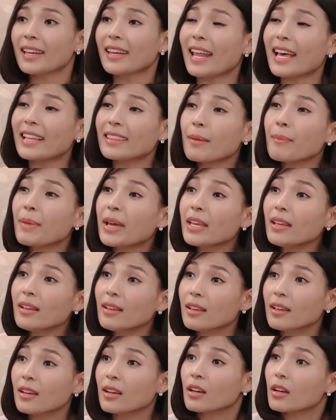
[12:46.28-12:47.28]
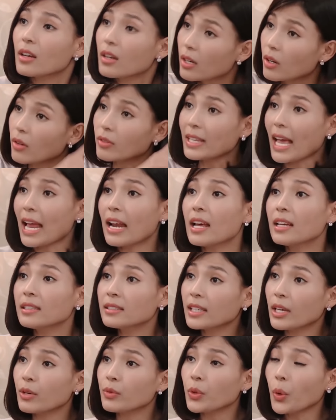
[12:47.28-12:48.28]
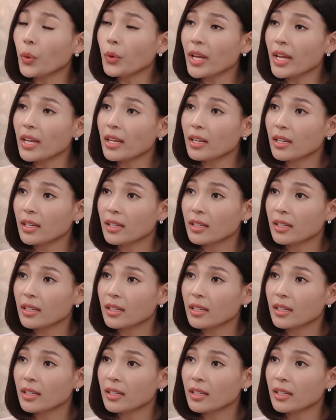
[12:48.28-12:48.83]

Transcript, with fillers: nè tâm ý dạ. con chạy lên kêu chú đi